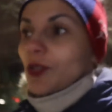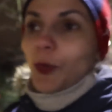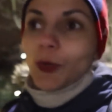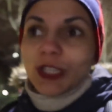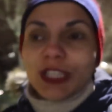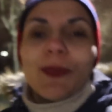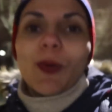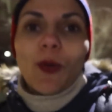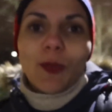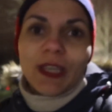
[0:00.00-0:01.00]
dopóki się
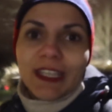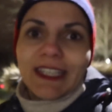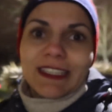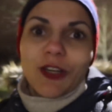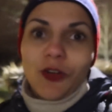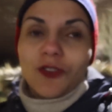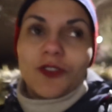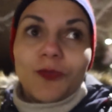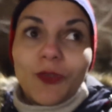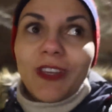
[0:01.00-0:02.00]
promki nie
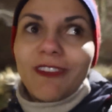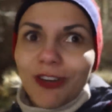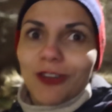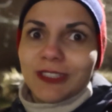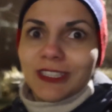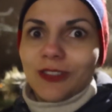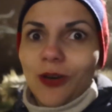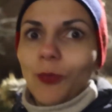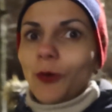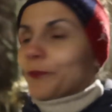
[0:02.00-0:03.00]
skończą, to nie wychodzę z
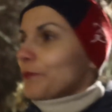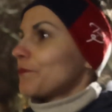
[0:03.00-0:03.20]
domu.